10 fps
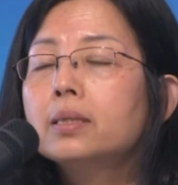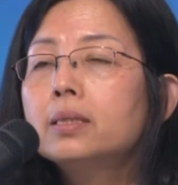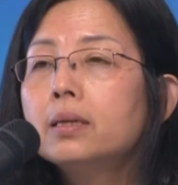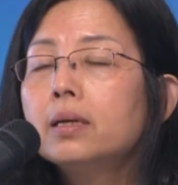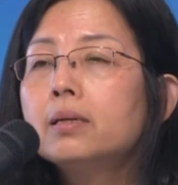
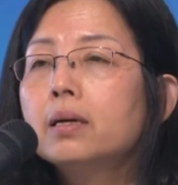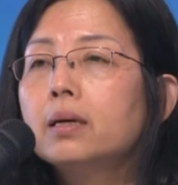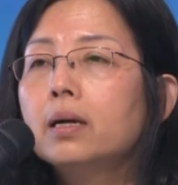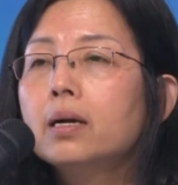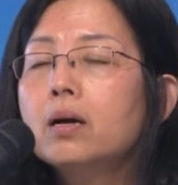chưa
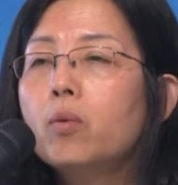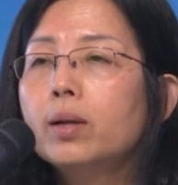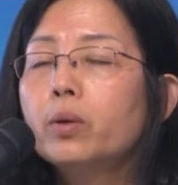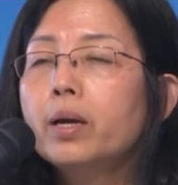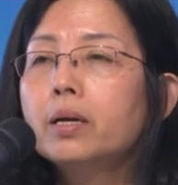được cơ
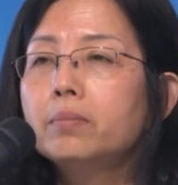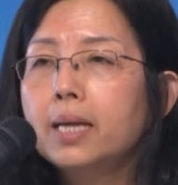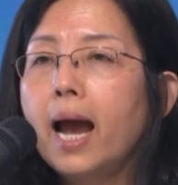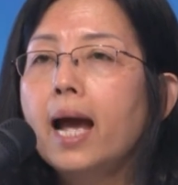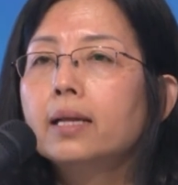quan thuế kiểm
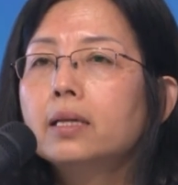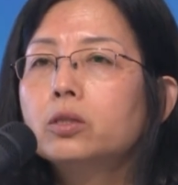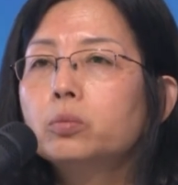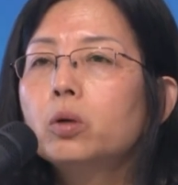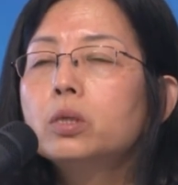tra thì
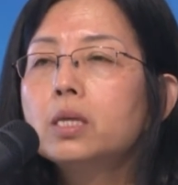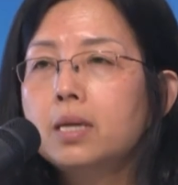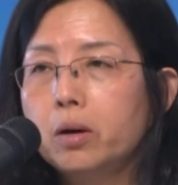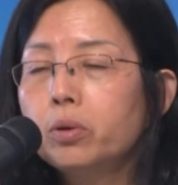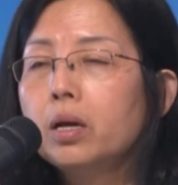chúng tôi xin
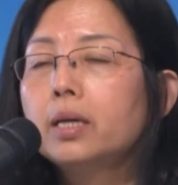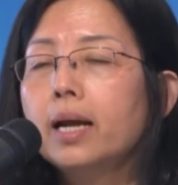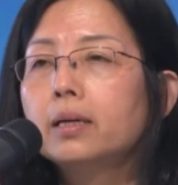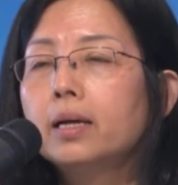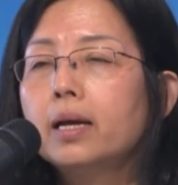nhận quyền nhận
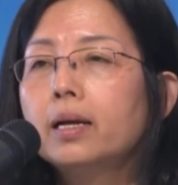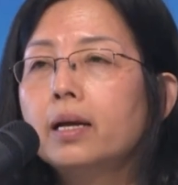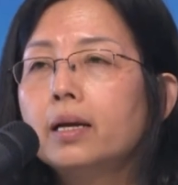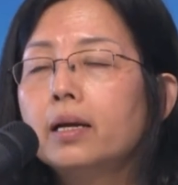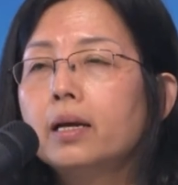cái,
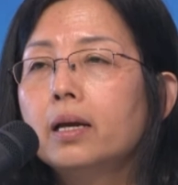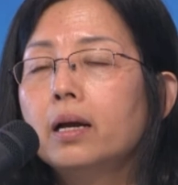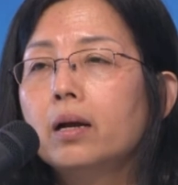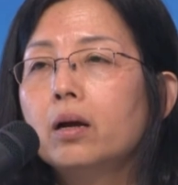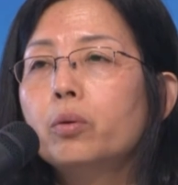cái, cái, cái
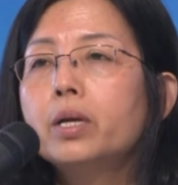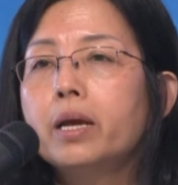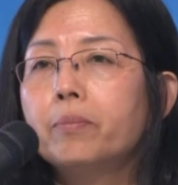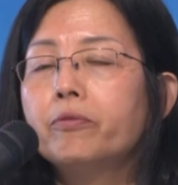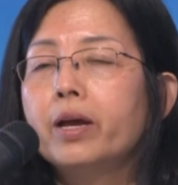quyết ờ,
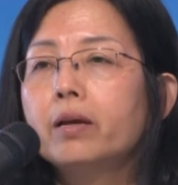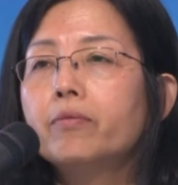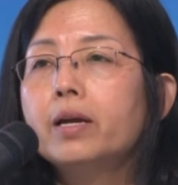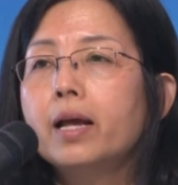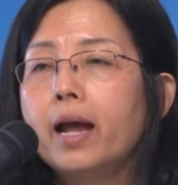điểm về cái
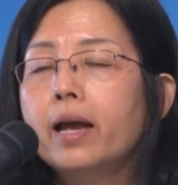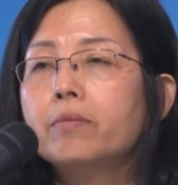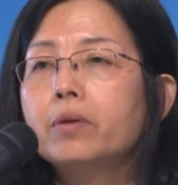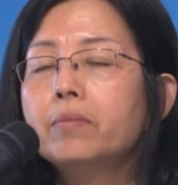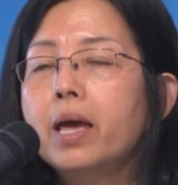vấn đề này
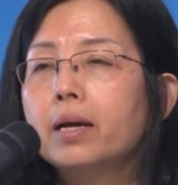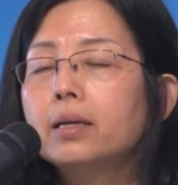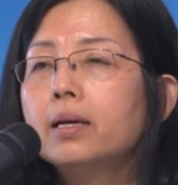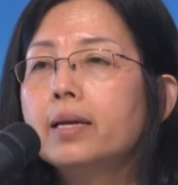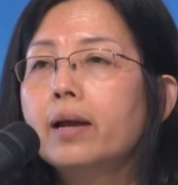vì để cái
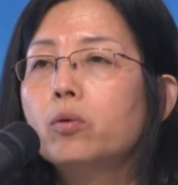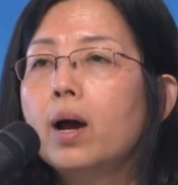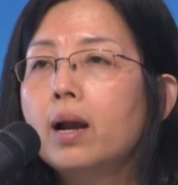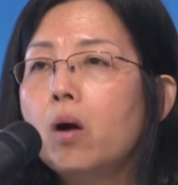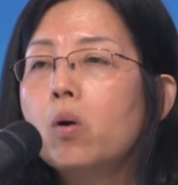thời gian
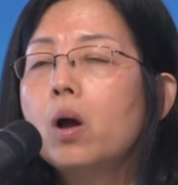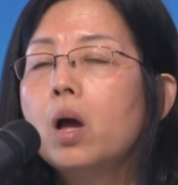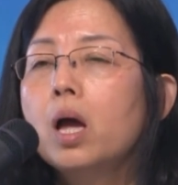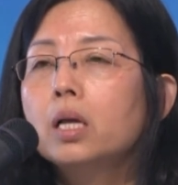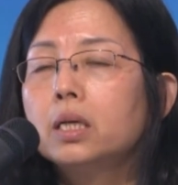quá lâu
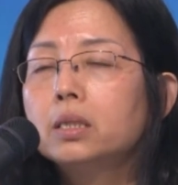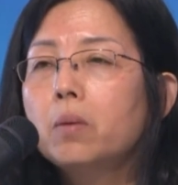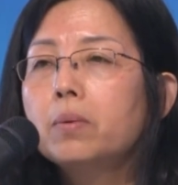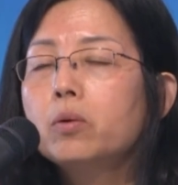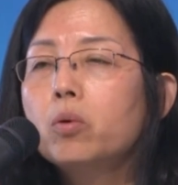thì
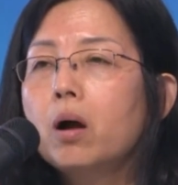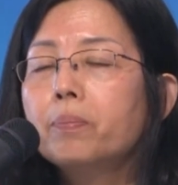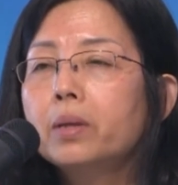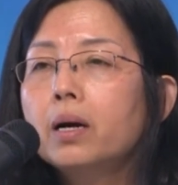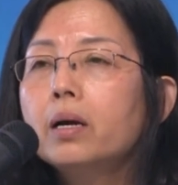trong cái cuộc
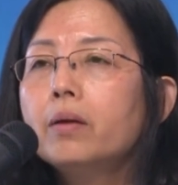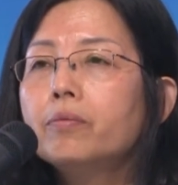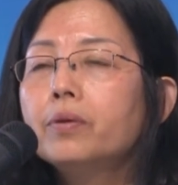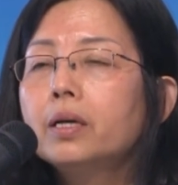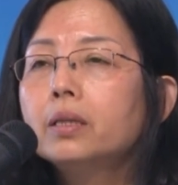họp tới
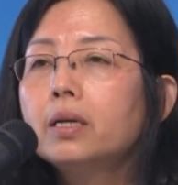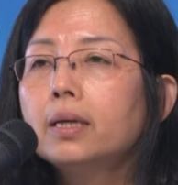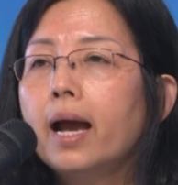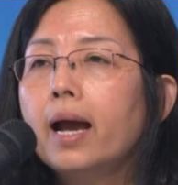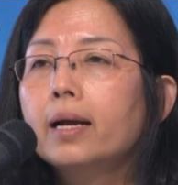với tất
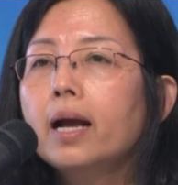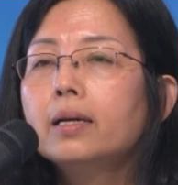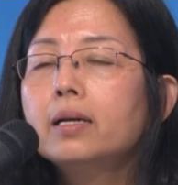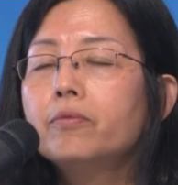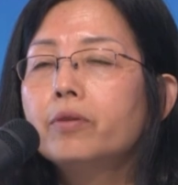cả các
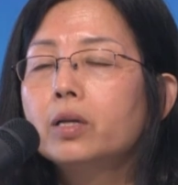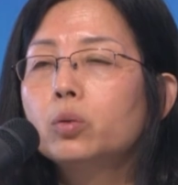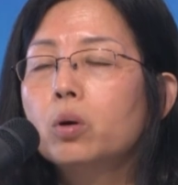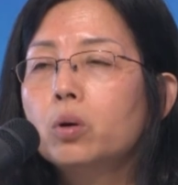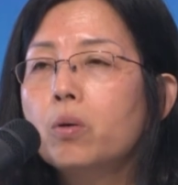cái đơn vị
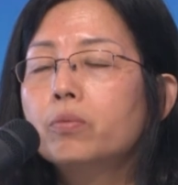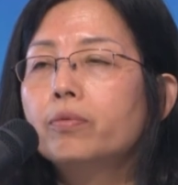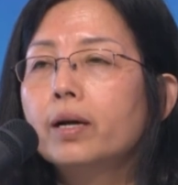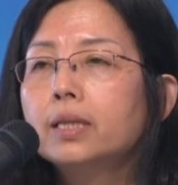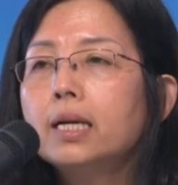thuộc cục
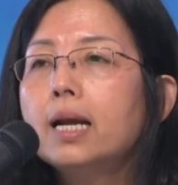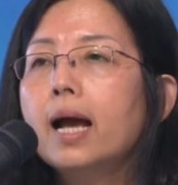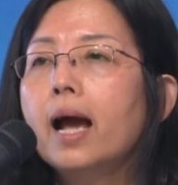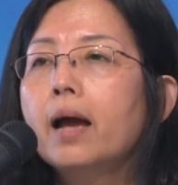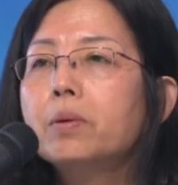và nhất
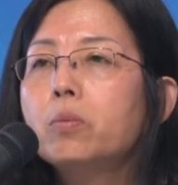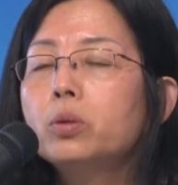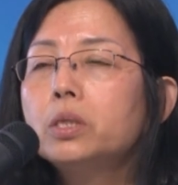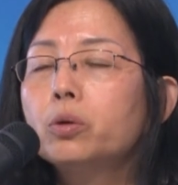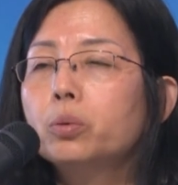là
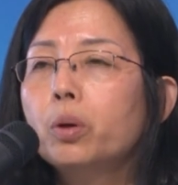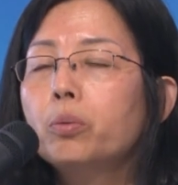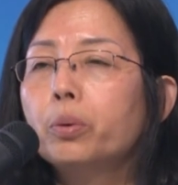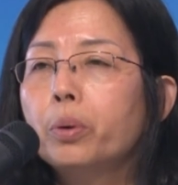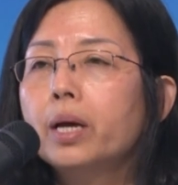24 chi cục thuế
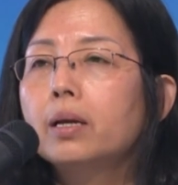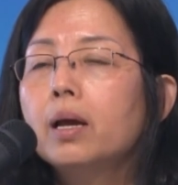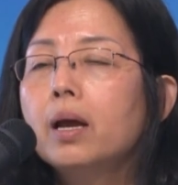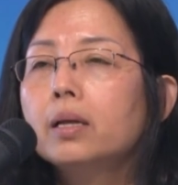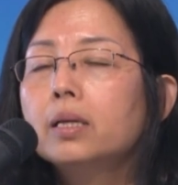quận huyện
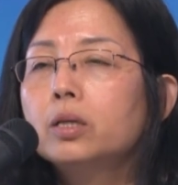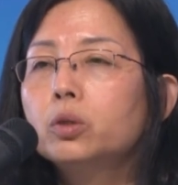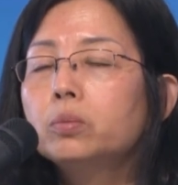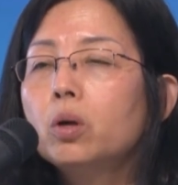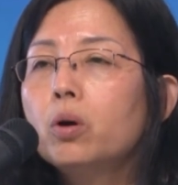thì
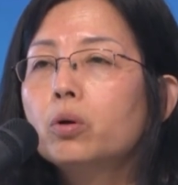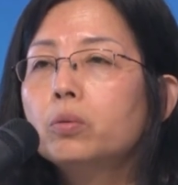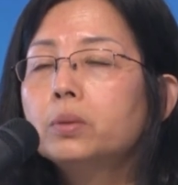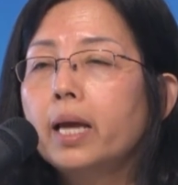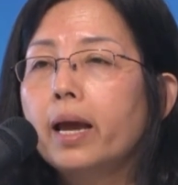chúng tôi
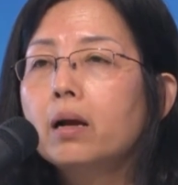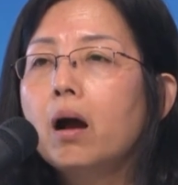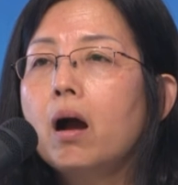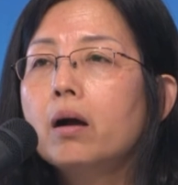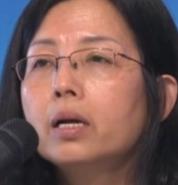cũng sẽ
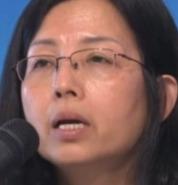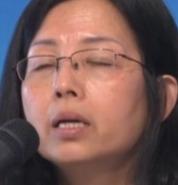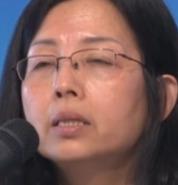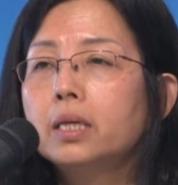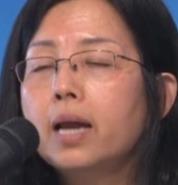có
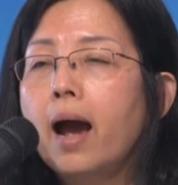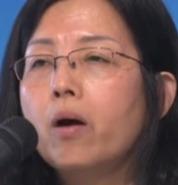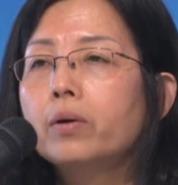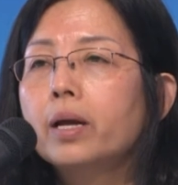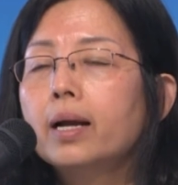cái chỉ
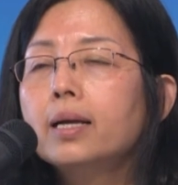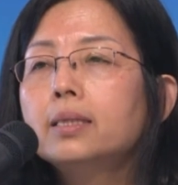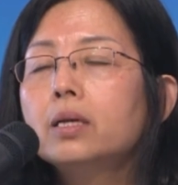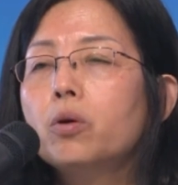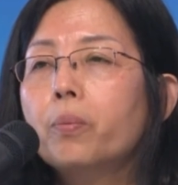đạo để các
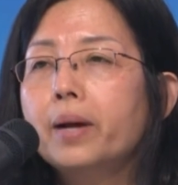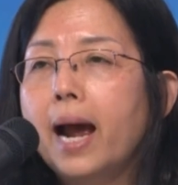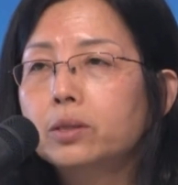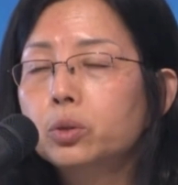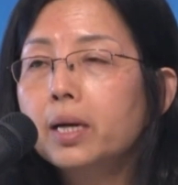tri cục
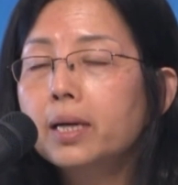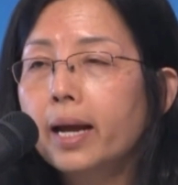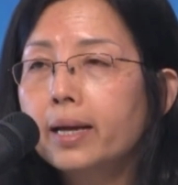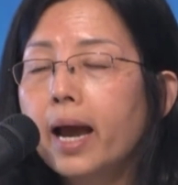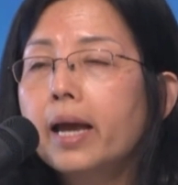rà soát
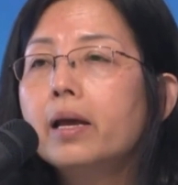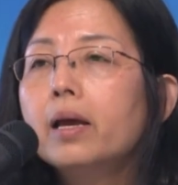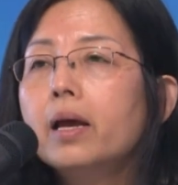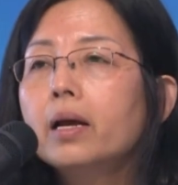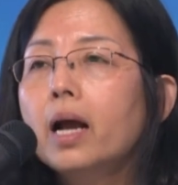lại ngay
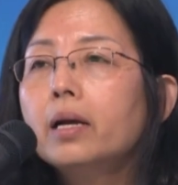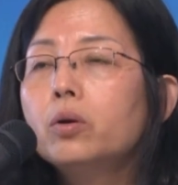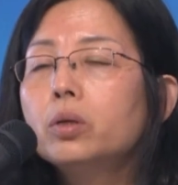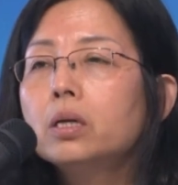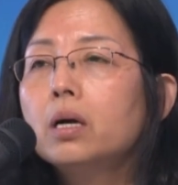các cái
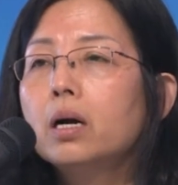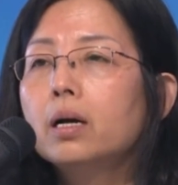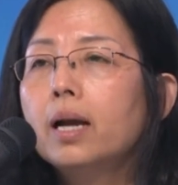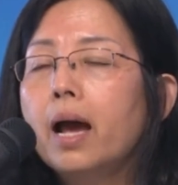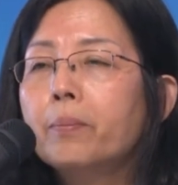đối tượng
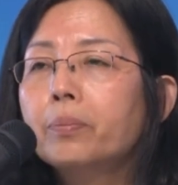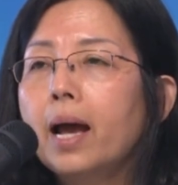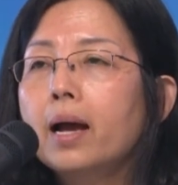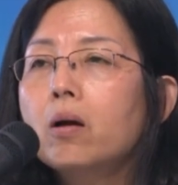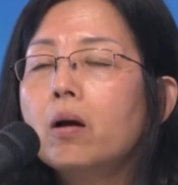làm
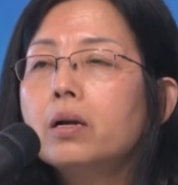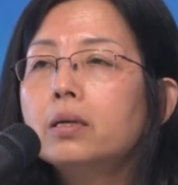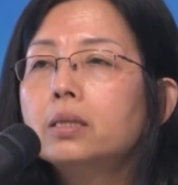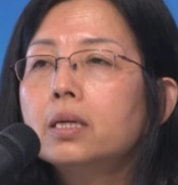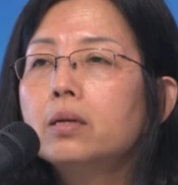đã có đơn
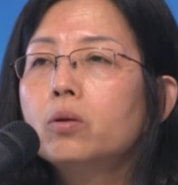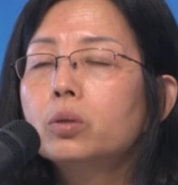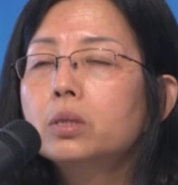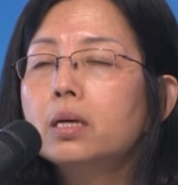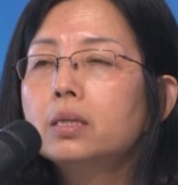xin hồ
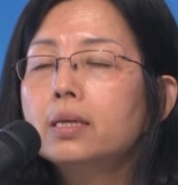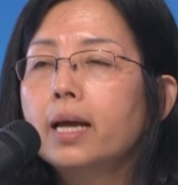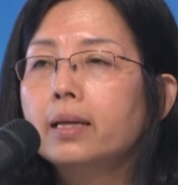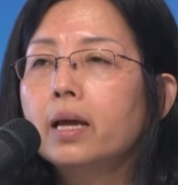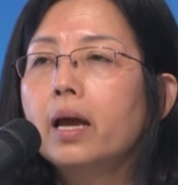sơ xin
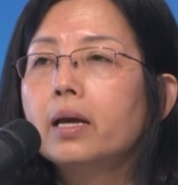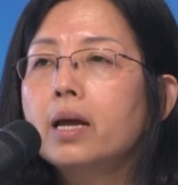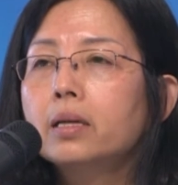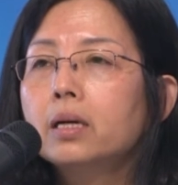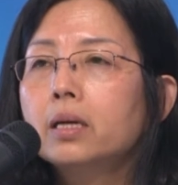giải thể
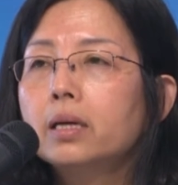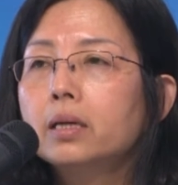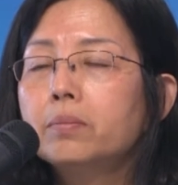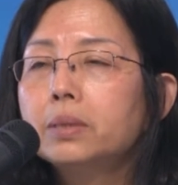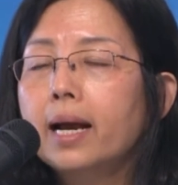để thực hiện
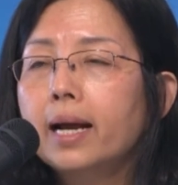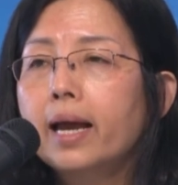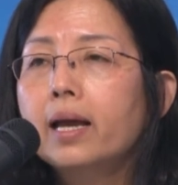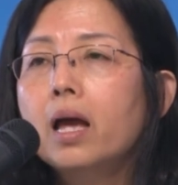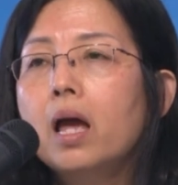kiểm tra
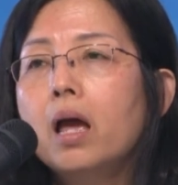ngay.